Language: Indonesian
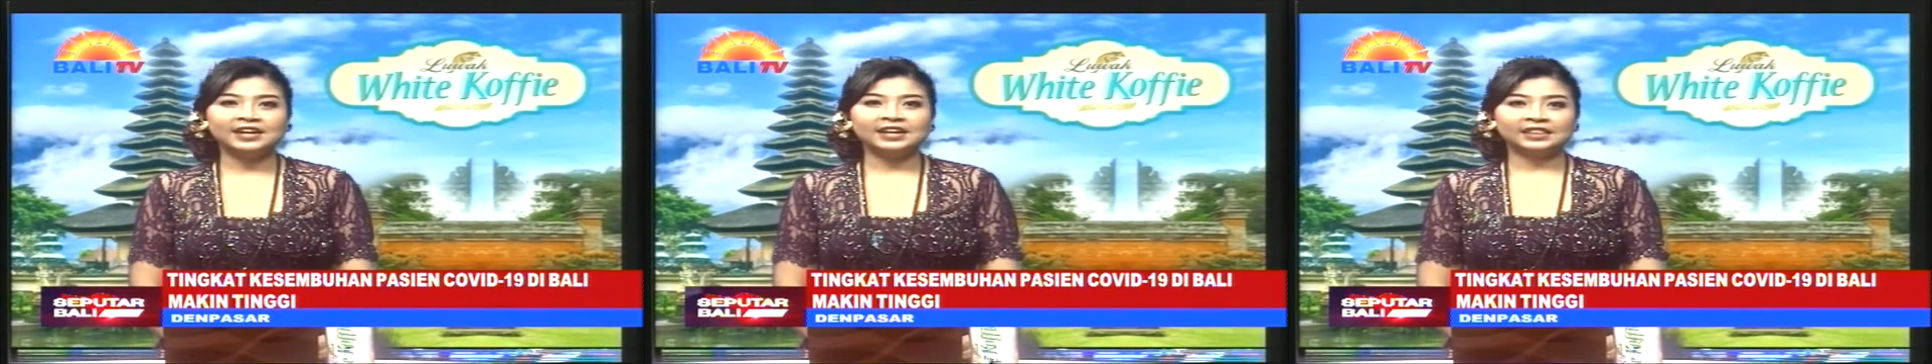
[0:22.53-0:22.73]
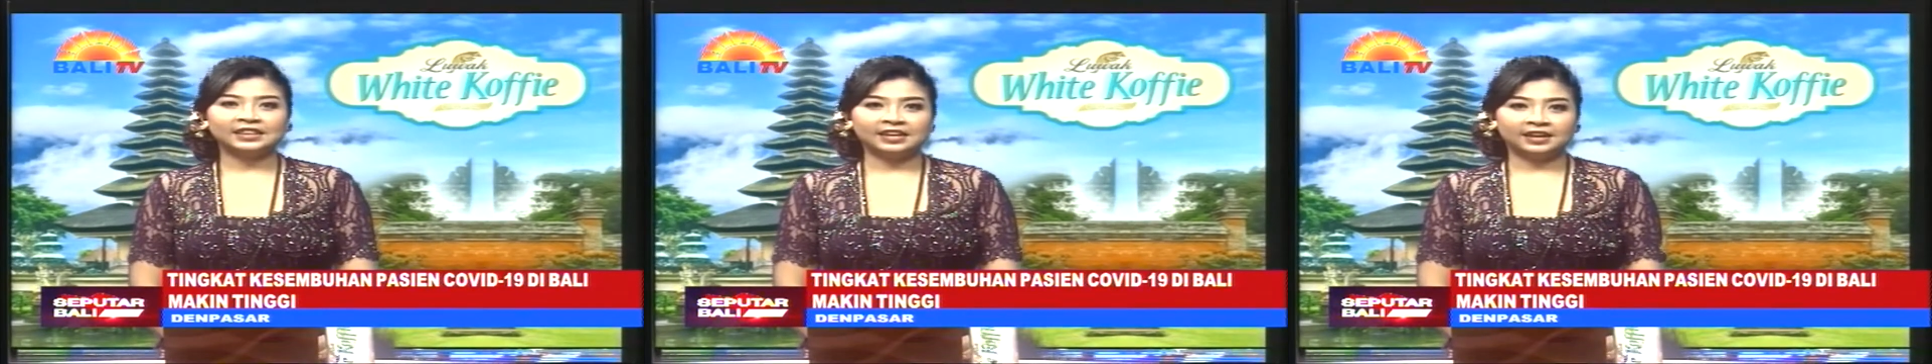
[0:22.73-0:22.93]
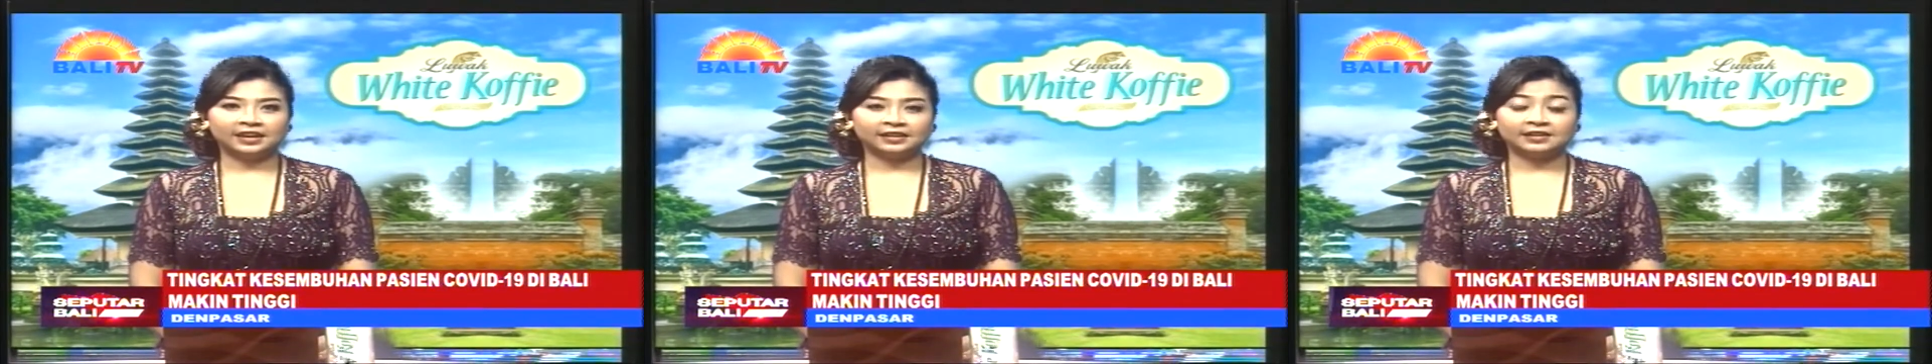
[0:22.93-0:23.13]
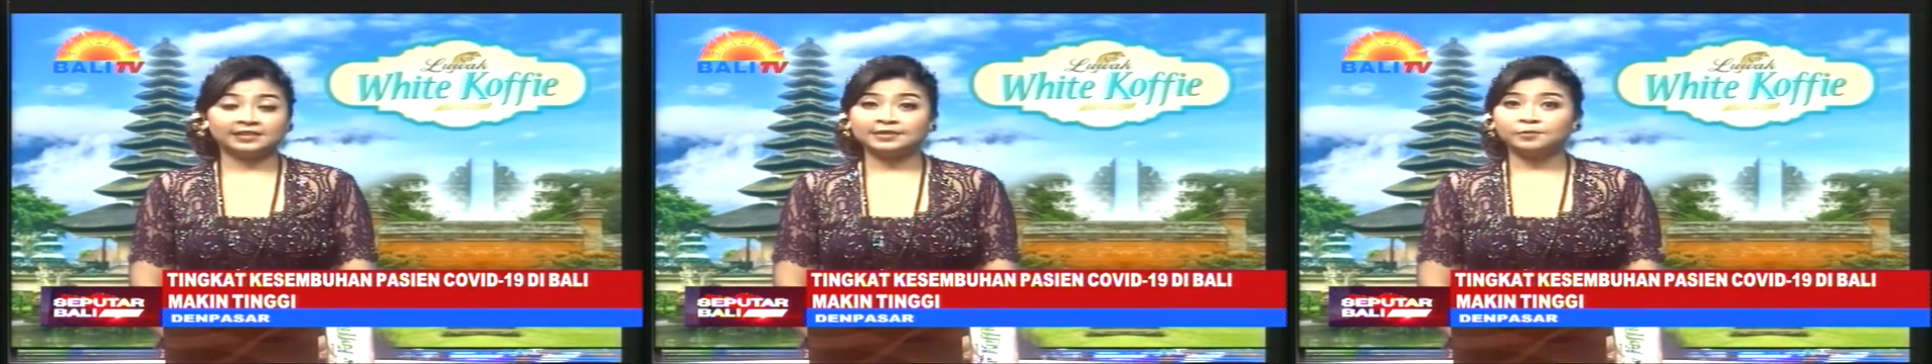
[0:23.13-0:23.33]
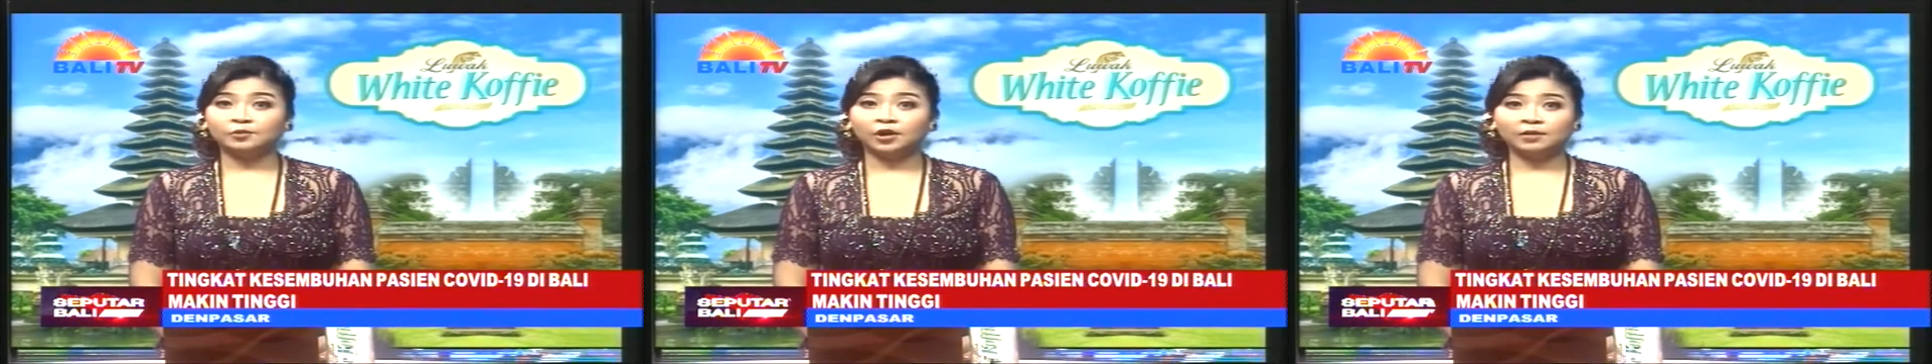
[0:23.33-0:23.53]
Tingkat
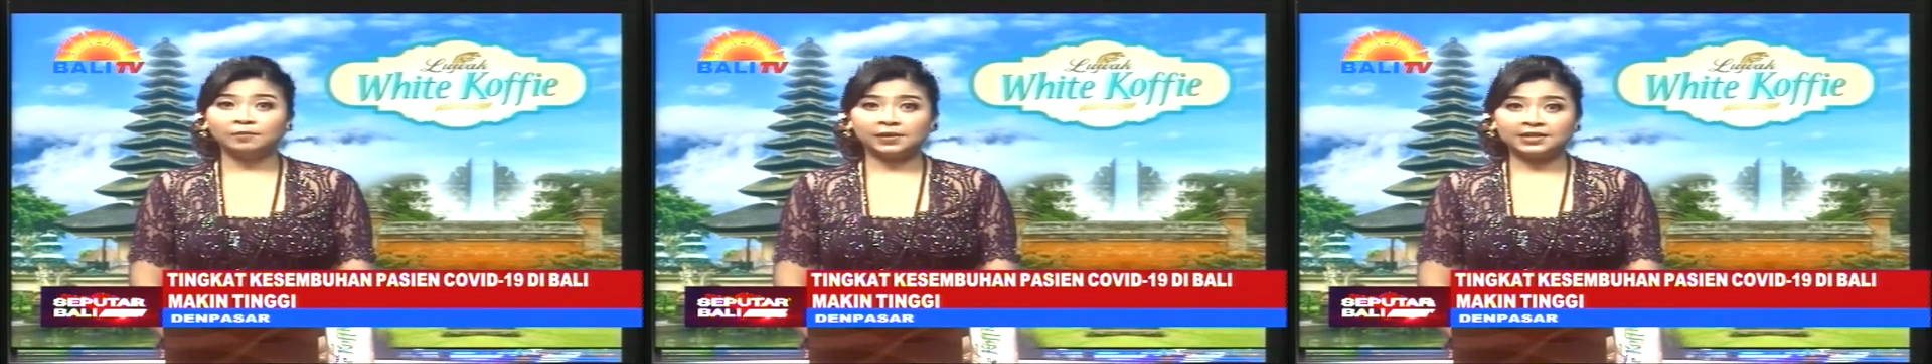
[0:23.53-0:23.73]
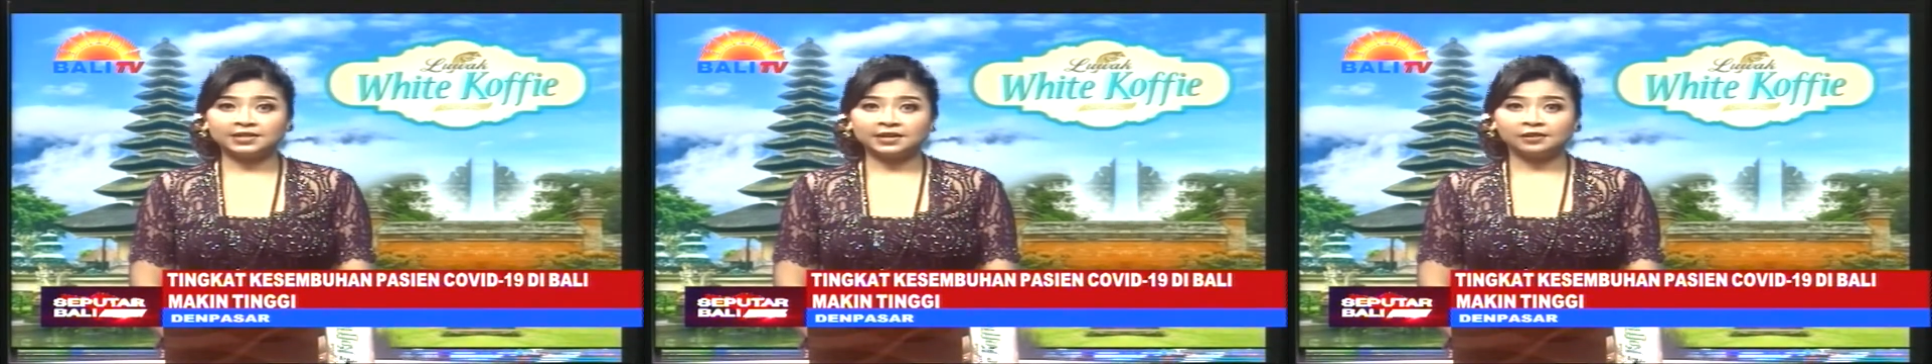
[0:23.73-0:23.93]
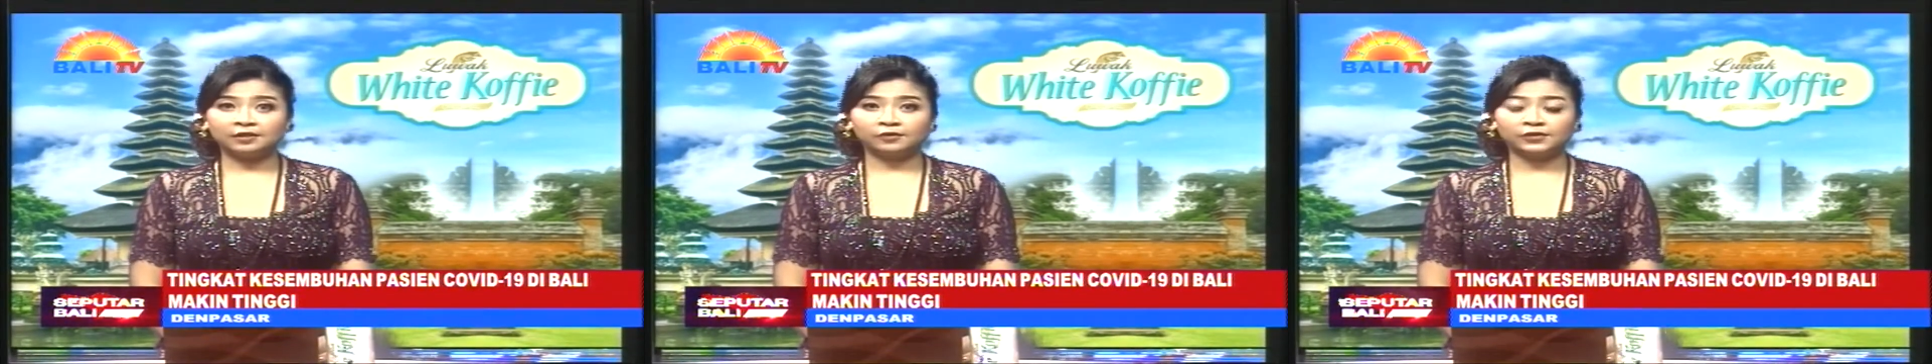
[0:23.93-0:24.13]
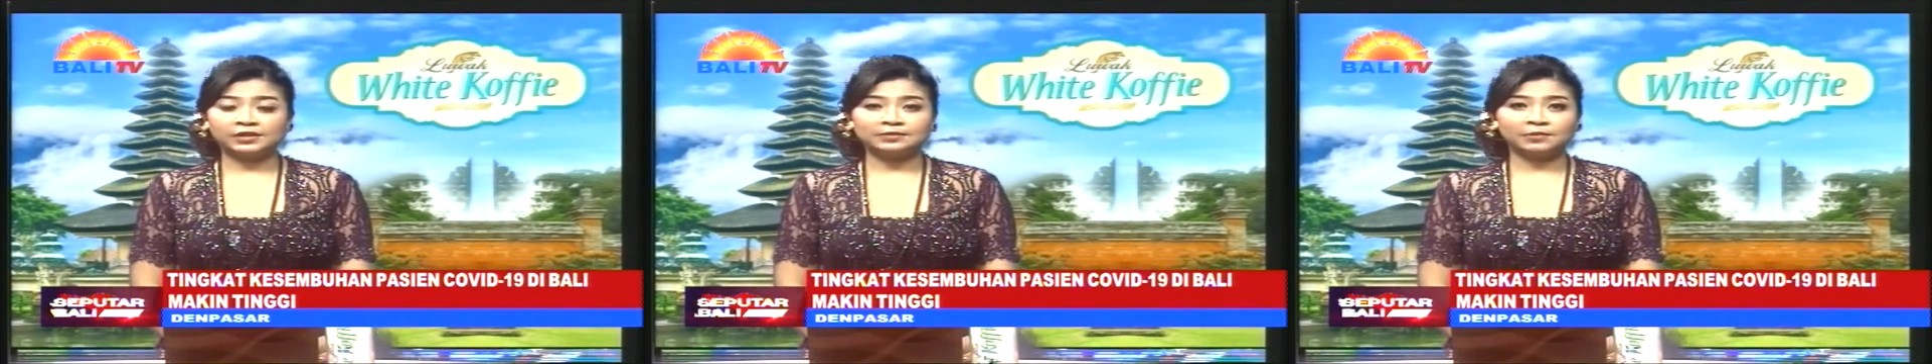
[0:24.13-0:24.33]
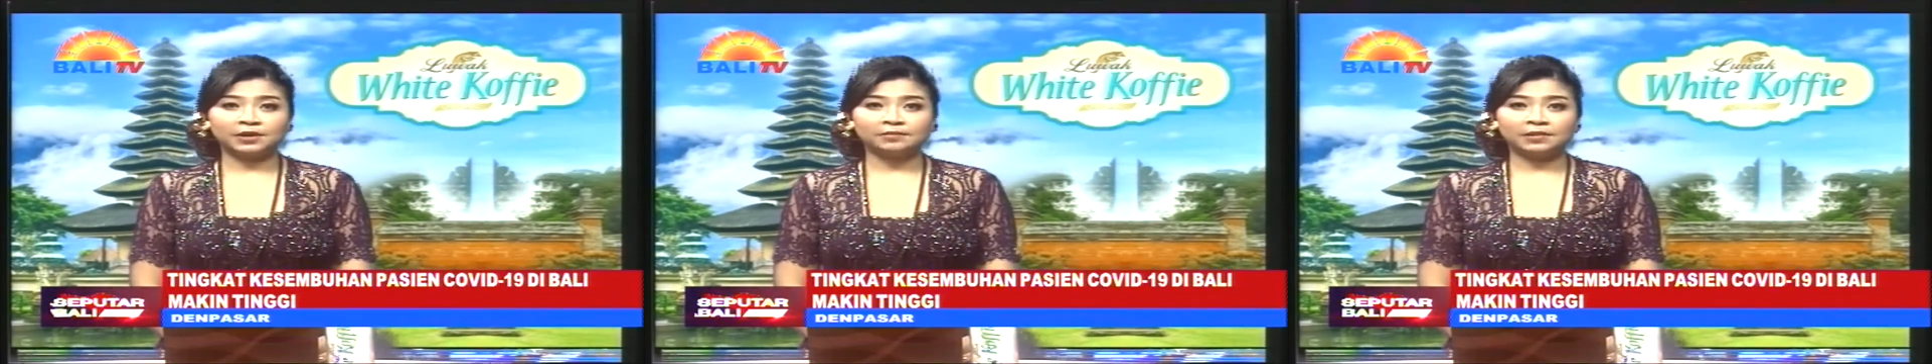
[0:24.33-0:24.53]
kesembuhan pasien
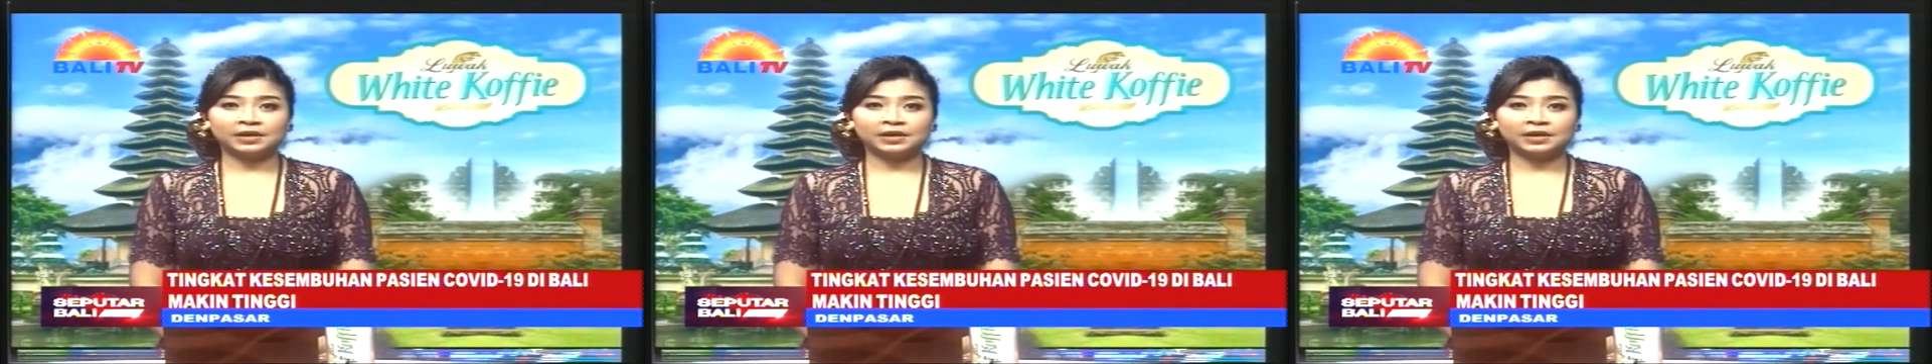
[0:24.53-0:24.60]
COVID-19